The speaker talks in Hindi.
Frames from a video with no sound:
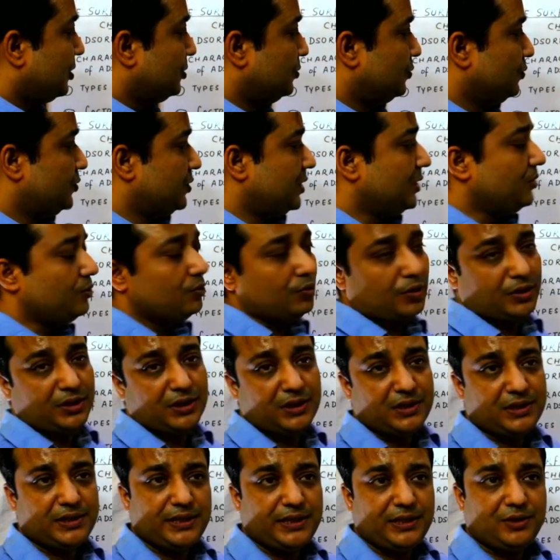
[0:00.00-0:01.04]
पार्ट और दूसरा
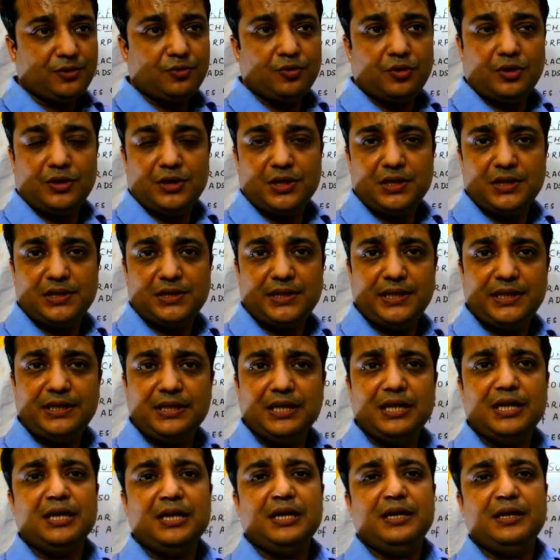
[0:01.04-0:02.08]
क्लोइडल स्टेट क्लोइडल
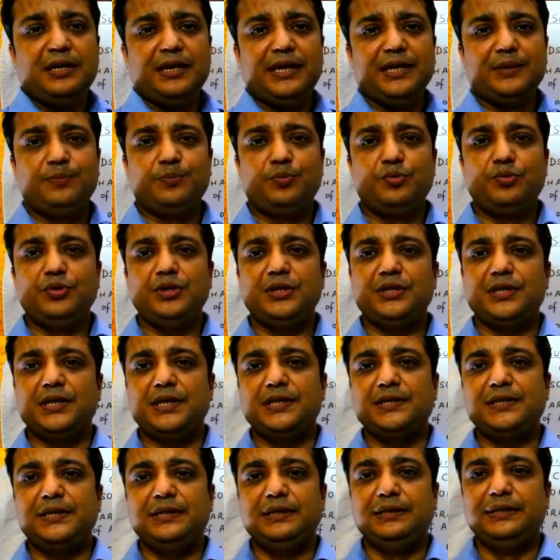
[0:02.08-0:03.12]
स्टेट एक पूरी
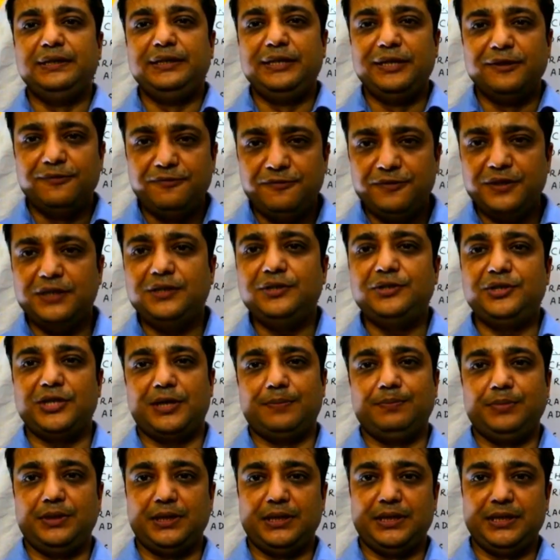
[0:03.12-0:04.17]
तरह से डिफरेंट
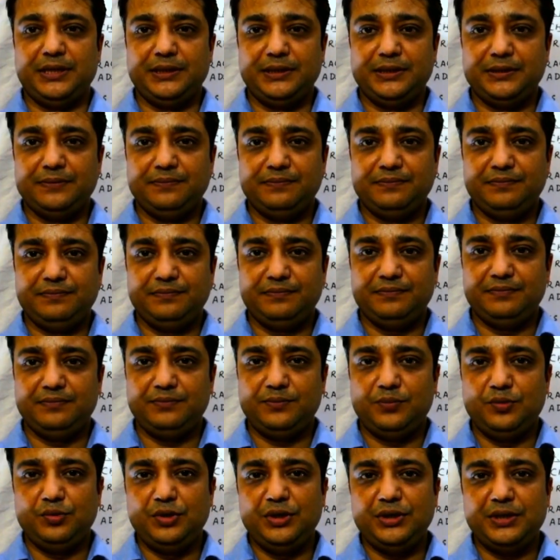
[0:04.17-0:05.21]
चैप्टर है
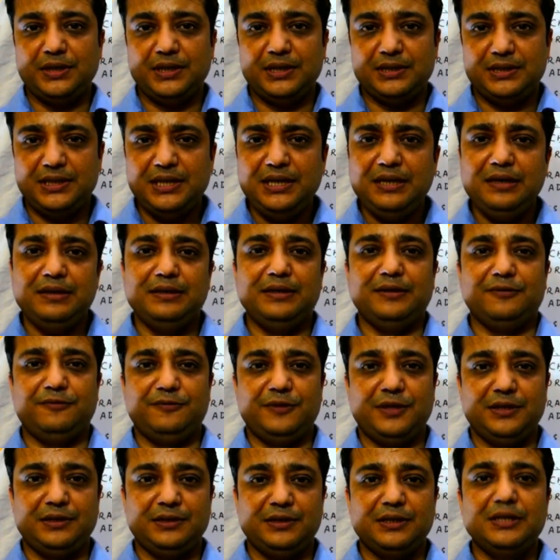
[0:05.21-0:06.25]
पूरी तरह से
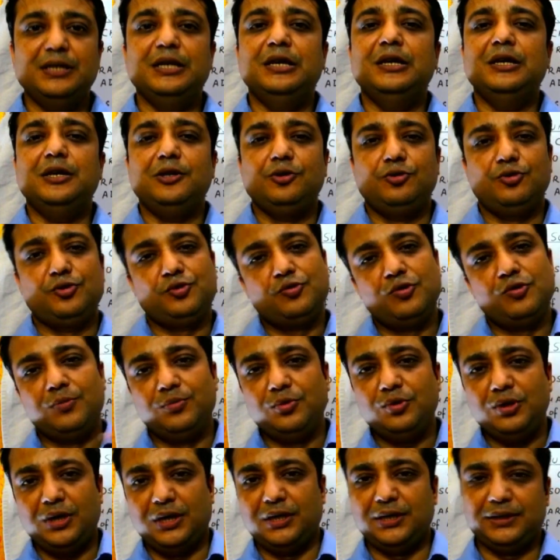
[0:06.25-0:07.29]
डिफरेंट तो
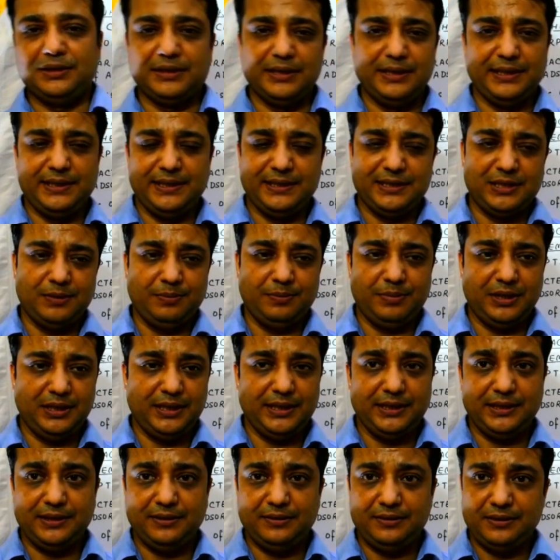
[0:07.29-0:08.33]
उसको हम लोग अलग तरीके से पढ़
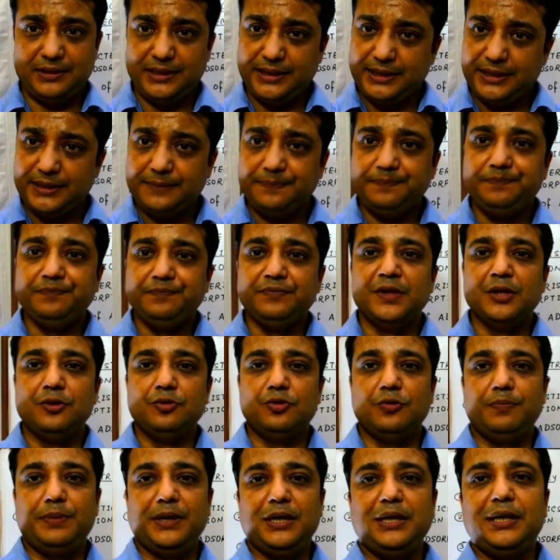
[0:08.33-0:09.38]
लेंगे ठीक है
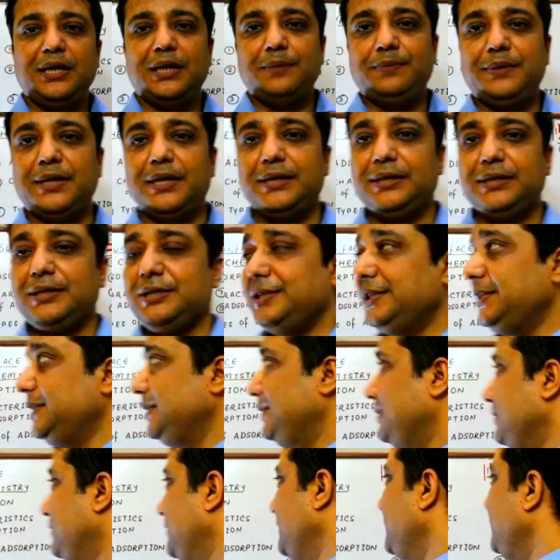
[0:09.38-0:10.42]
तो पहले आप क्या
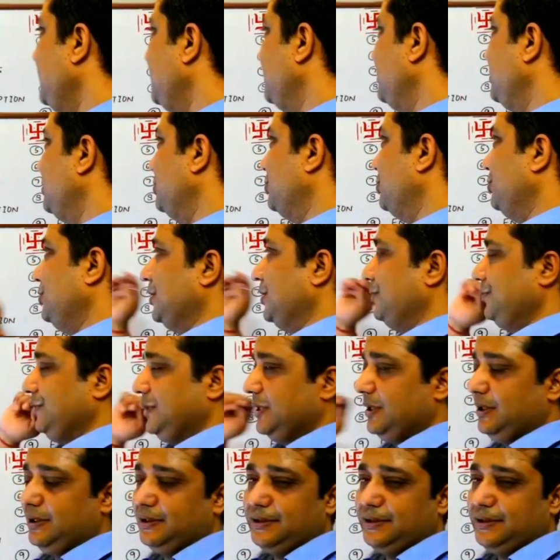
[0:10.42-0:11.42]
कीजिए इसे नोट डाउन